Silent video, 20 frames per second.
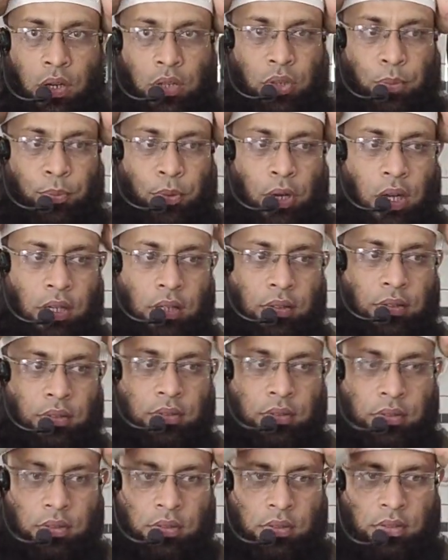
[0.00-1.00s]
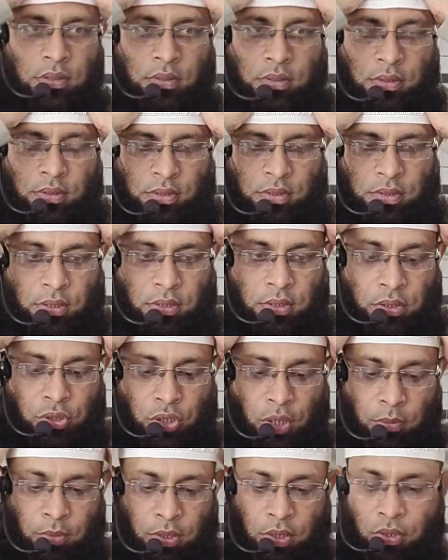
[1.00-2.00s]
অতপর
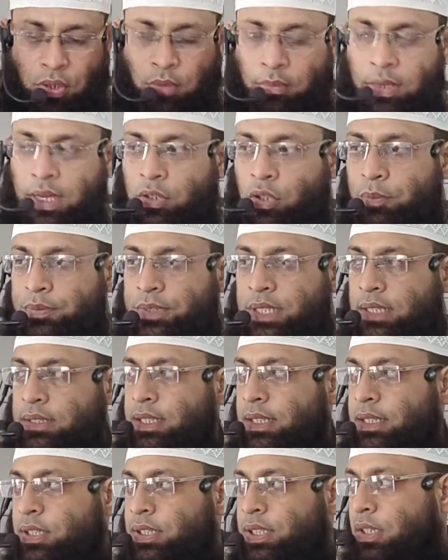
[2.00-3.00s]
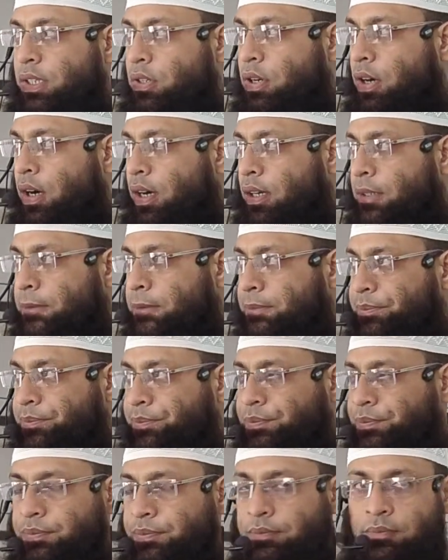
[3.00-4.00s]
সমগ্র মানব জাতির শিক্ষক
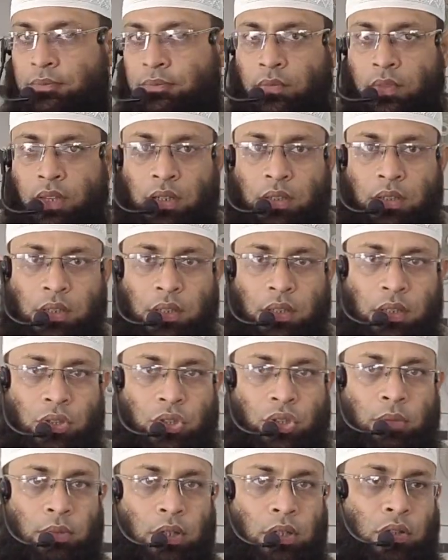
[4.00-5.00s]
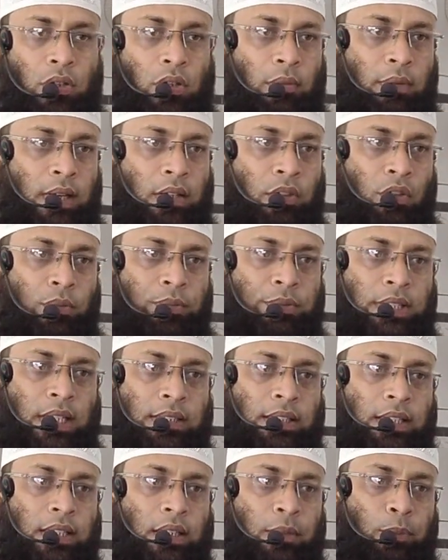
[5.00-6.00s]
সমগ্র মানব
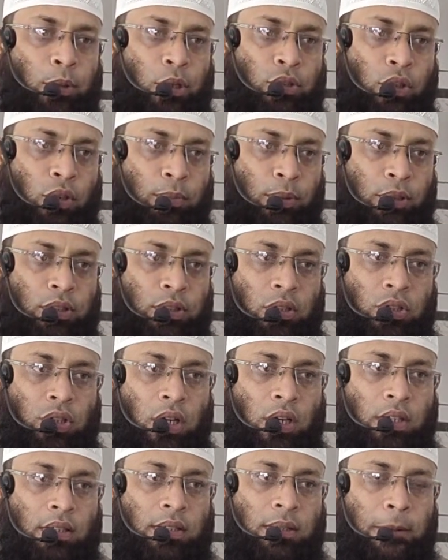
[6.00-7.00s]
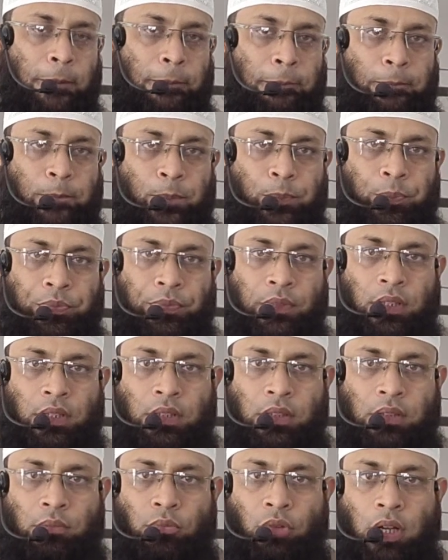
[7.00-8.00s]
জাতির পথপ্রদর্শক
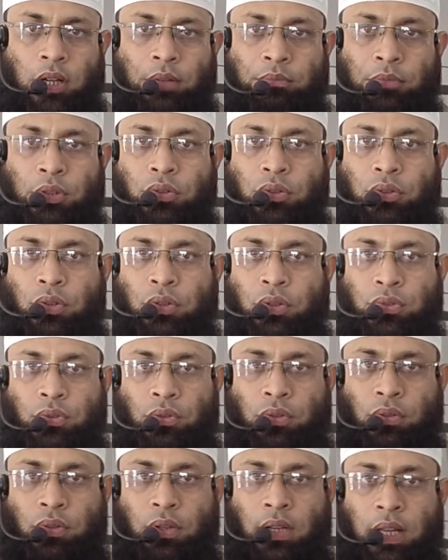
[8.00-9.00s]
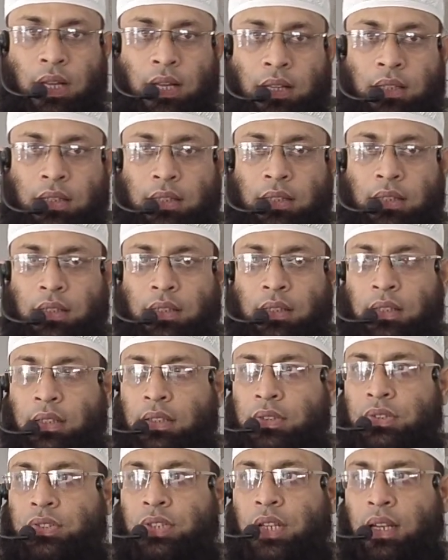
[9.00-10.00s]
মোহাম্মদুর রসুল্লাহ
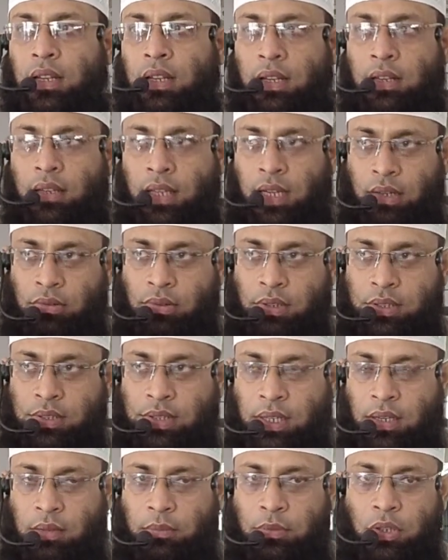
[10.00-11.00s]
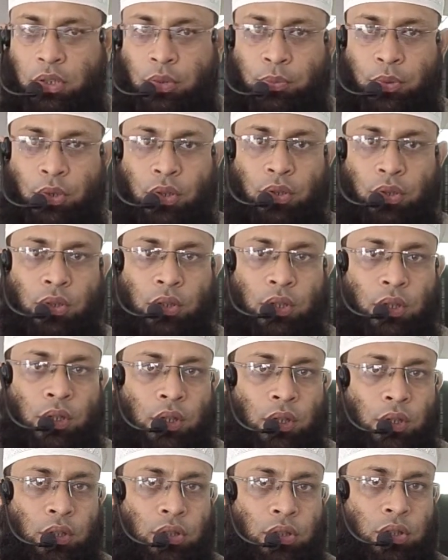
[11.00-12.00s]
সাল্লাহ সাল্লামের ওপর
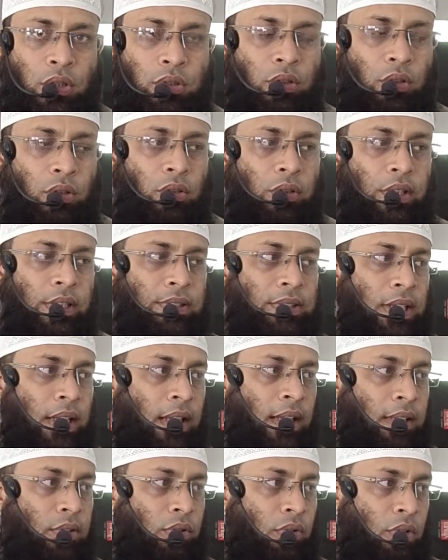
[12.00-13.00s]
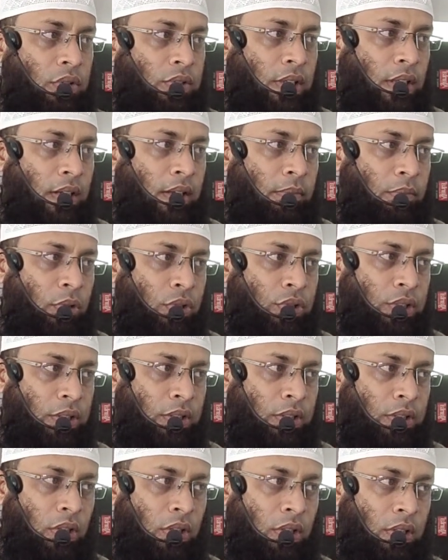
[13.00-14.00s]
শতকোটি সালাত ও সালাম
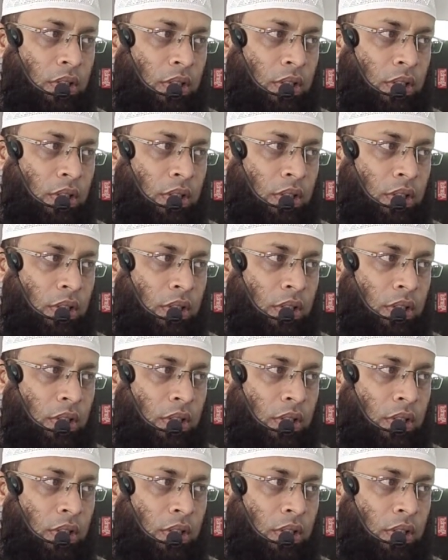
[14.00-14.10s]
বর্ষিত